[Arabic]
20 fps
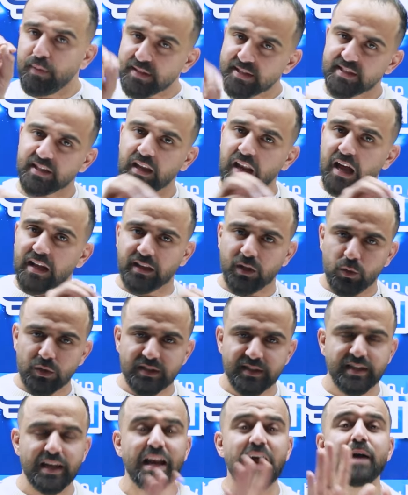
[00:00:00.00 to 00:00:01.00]
بالصلاة
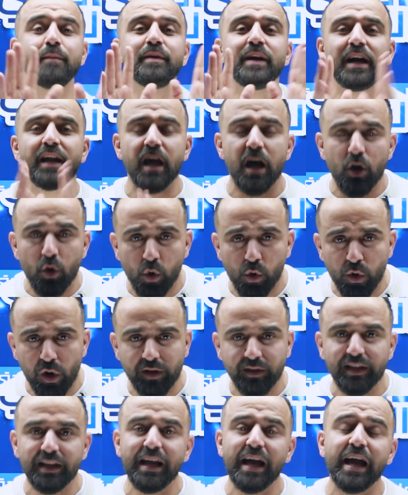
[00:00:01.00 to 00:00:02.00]
والسلام على
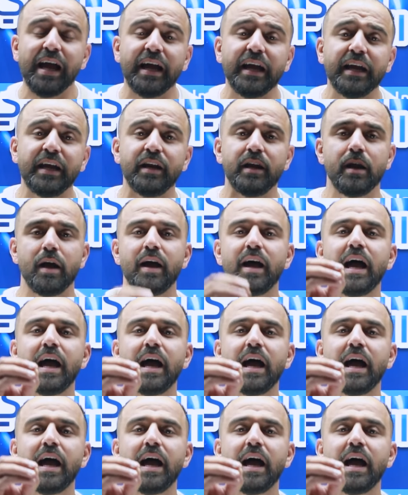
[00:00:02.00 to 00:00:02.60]
قرة العين